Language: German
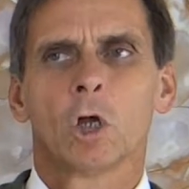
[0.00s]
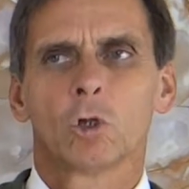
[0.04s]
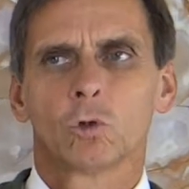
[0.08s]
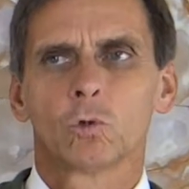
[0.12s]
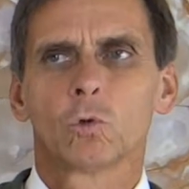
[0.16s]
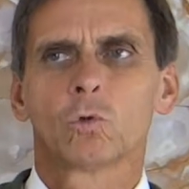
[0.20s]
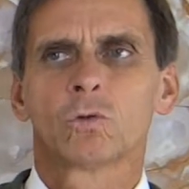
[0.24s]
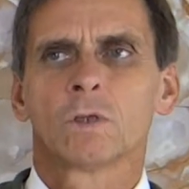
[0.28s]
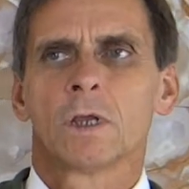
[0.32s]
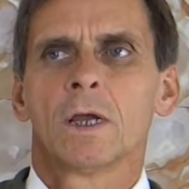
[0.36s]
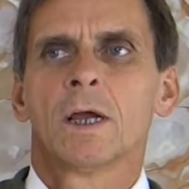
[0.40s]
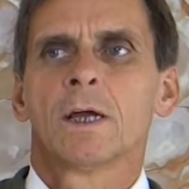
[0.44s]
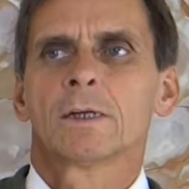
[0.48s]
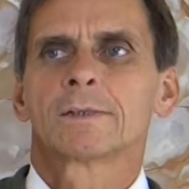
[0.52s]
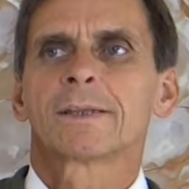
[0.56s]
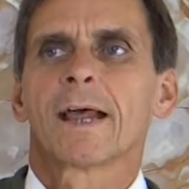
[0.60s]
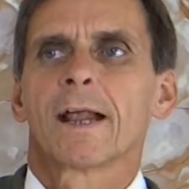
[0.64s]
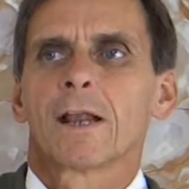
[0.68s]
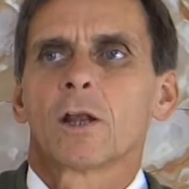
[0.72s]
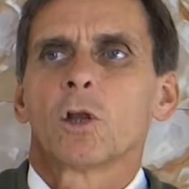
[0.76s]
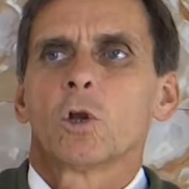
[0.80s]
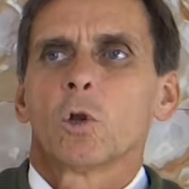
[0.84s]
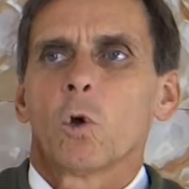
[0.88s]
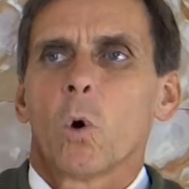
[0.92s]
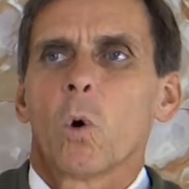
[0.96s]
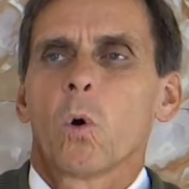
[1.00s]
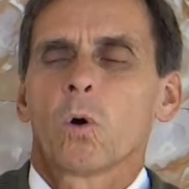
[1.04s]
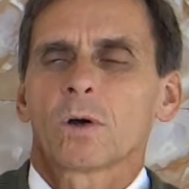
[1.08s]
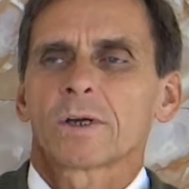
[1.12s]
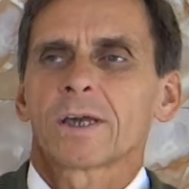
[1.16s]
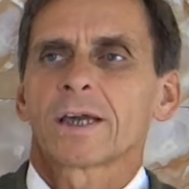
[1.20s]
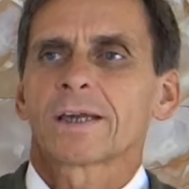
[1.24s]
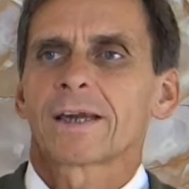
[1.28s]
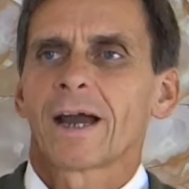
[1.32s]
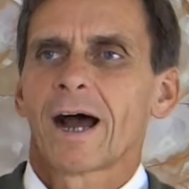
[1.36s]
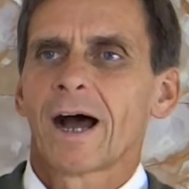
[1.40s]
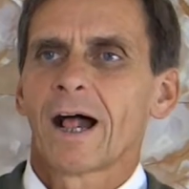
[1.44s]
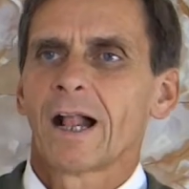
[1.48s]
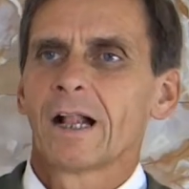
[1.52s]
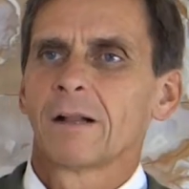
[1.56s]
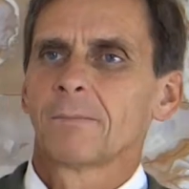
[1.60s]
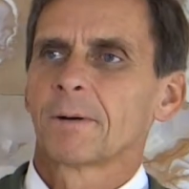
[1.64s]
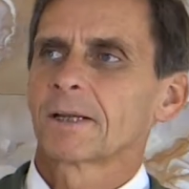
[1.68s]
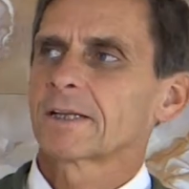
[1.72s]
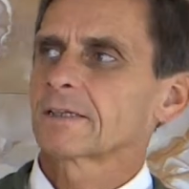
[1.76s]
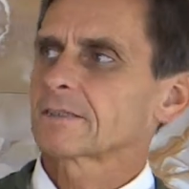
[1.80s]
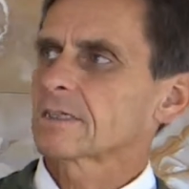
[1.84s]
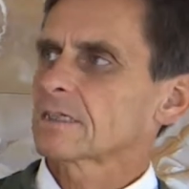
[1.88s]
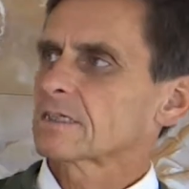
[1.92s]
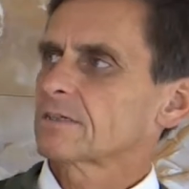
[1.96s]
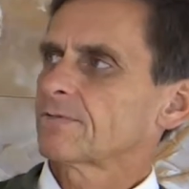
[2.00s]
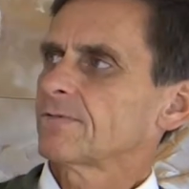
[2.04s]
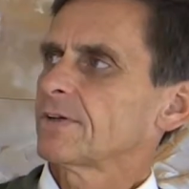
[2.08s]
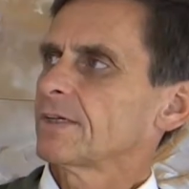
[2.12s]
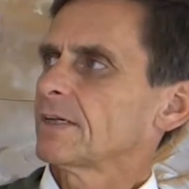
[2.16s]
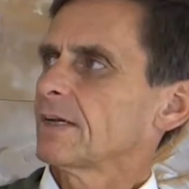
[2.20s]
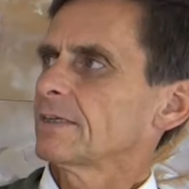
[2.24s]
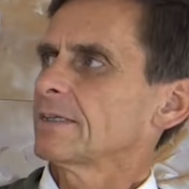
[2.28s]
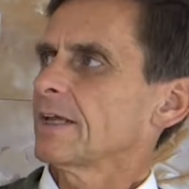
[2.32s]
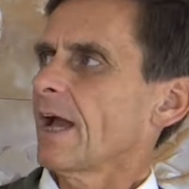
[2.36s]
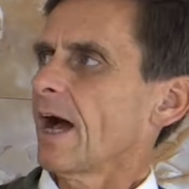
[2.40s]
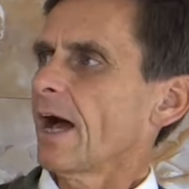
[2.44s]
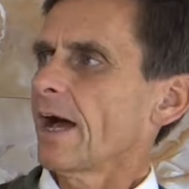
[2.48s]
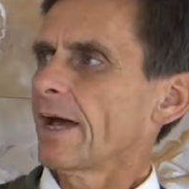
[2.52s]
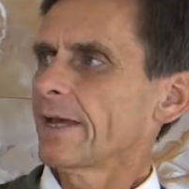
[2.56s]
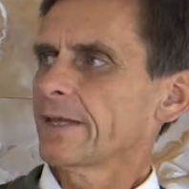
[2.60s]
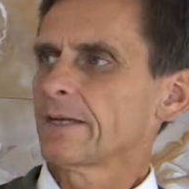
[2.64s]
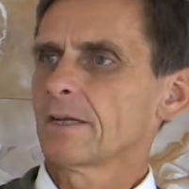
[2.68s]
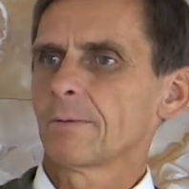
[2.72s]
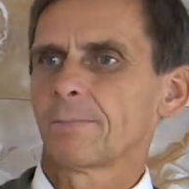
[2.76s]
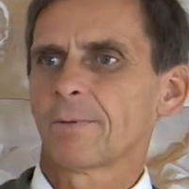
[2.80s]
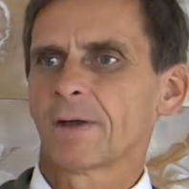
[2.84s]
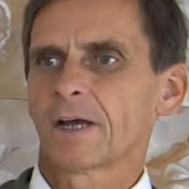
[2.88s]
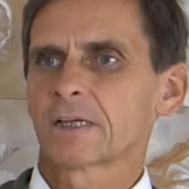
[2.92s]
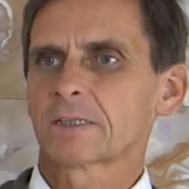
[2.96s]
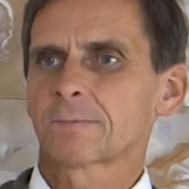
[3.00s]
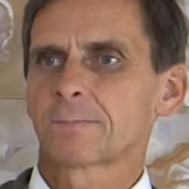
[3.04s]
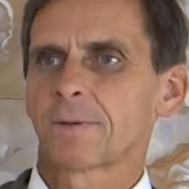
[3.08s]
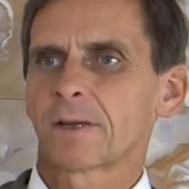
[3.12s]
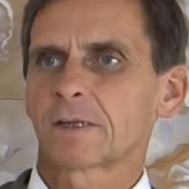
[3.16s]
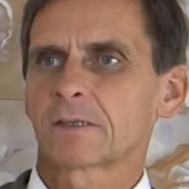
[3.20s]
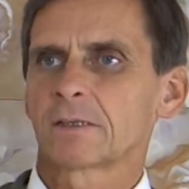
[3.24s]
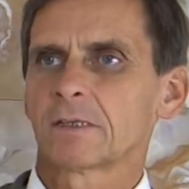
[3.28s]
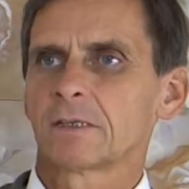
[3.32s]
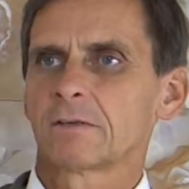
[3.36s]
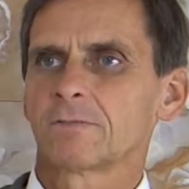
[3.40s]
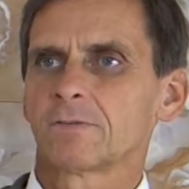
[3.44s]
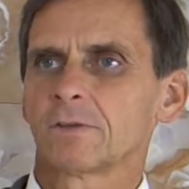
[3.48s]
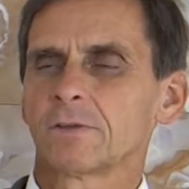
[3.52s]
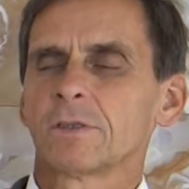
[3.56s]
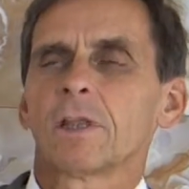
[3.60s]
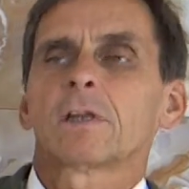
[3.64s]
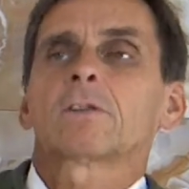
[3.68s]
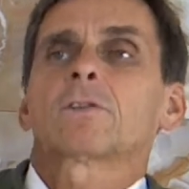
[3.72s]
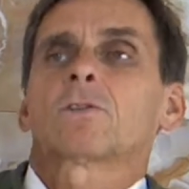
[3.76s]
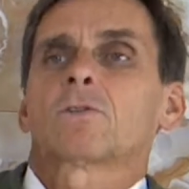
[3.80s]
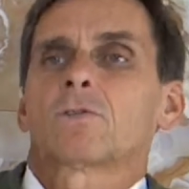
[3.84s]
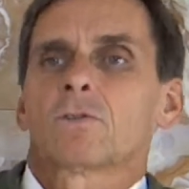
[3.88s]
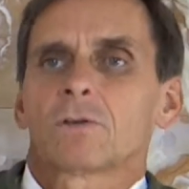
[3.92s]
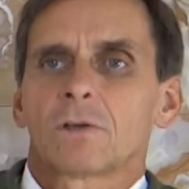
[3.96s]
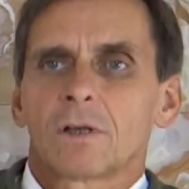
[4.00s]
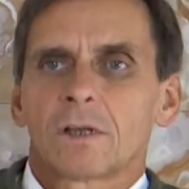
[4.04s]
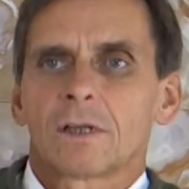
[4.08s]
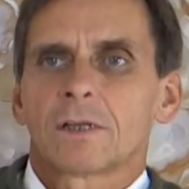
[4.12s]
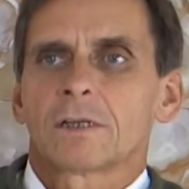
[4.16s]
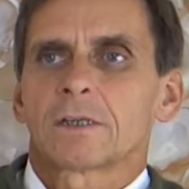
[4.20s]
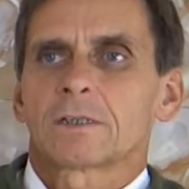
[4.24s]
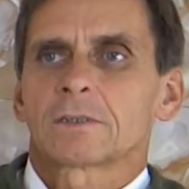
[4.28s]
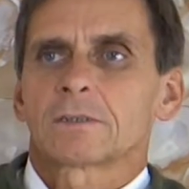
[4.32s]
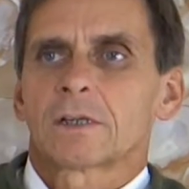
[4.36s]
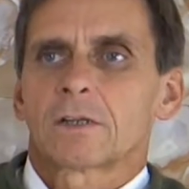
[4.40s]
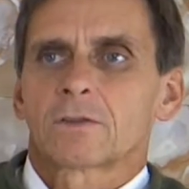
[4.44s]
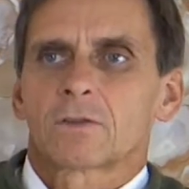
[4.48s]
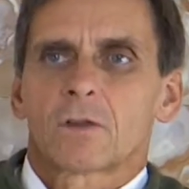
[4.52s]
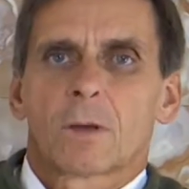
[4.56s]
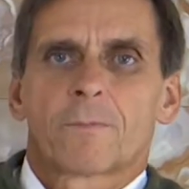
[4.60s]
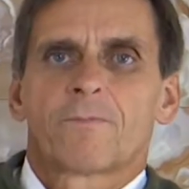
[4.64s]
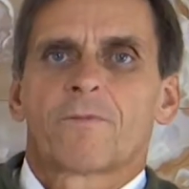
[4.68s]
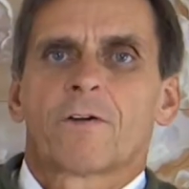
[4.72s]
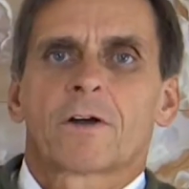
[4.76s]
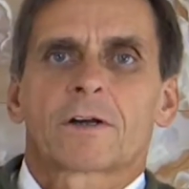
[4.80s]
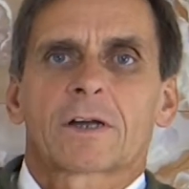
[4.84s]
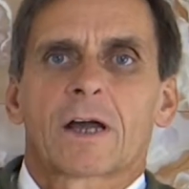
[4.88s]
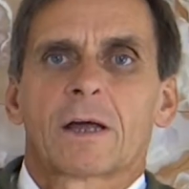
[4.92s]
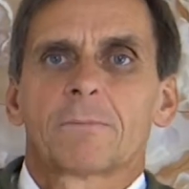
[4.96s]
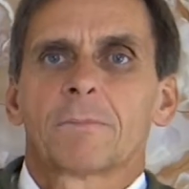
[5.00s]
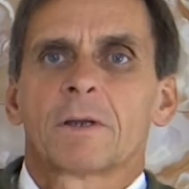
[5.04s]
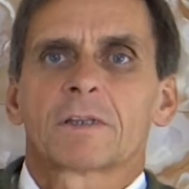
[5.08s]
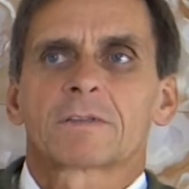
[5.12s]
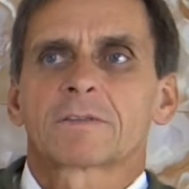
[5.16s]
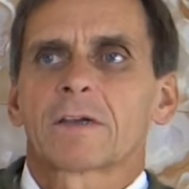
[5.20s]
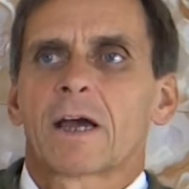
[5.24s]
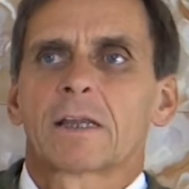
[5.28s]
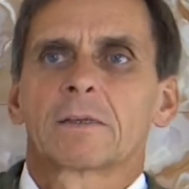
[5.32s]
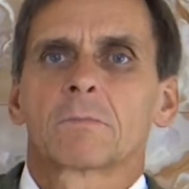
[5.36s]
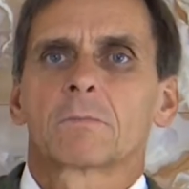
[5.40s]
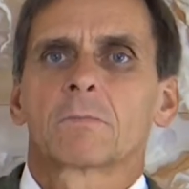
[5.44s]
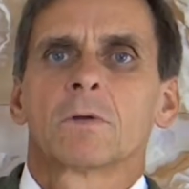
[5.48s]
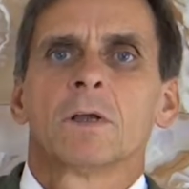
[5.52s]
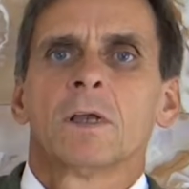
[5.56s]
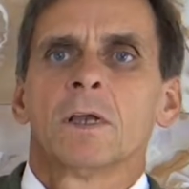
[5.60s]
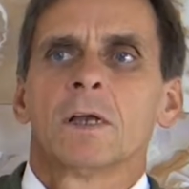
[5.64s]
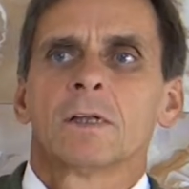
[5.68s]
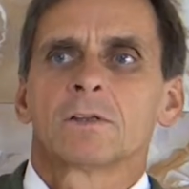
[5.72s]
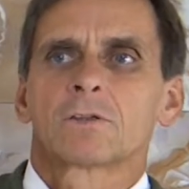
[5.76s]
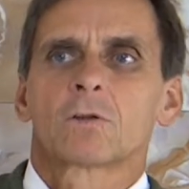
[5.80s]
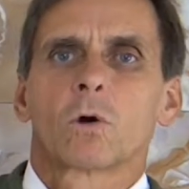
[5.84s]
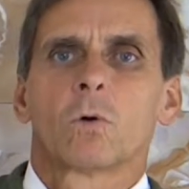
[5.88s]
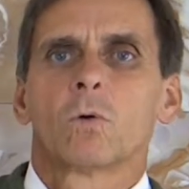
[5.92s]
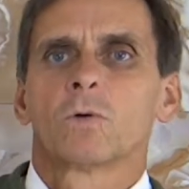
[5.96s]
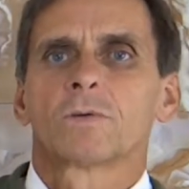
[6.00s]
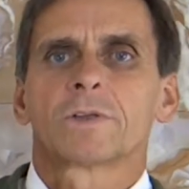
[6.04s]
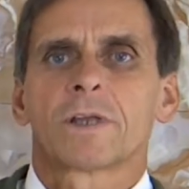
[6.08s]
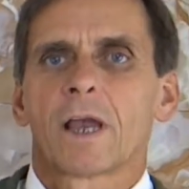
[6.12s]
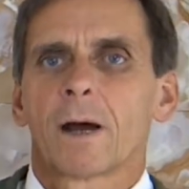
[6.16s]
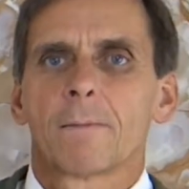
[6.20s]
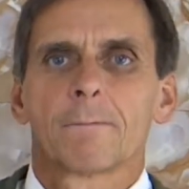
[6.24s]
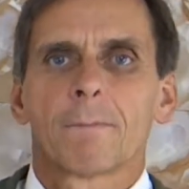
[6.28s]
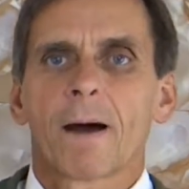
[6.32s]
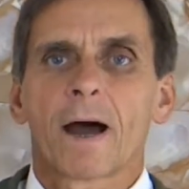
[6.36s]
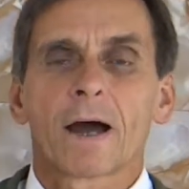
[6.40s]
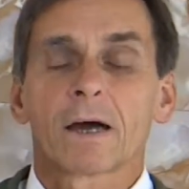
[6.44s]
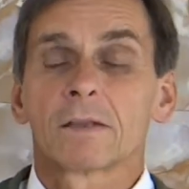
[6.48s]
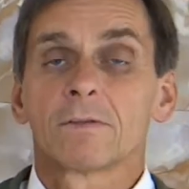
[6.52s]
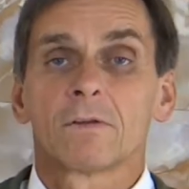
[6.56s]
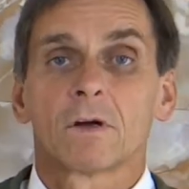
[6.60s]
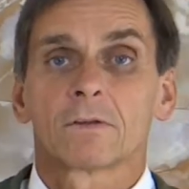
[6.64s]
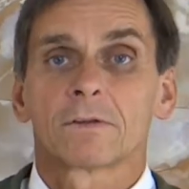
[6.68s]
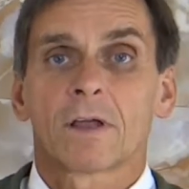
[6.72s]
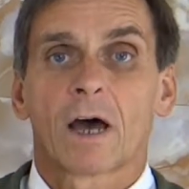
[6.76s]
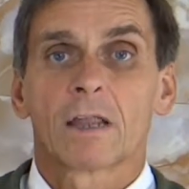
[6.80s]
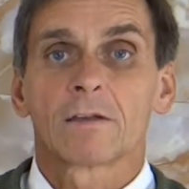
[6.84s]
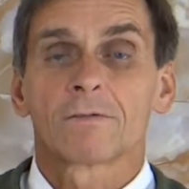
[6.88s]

Nun, der Logik halber, das ist wieder die eine Perspektive. Natürlich, der Töpfer kann mit seinem Ton ja machen und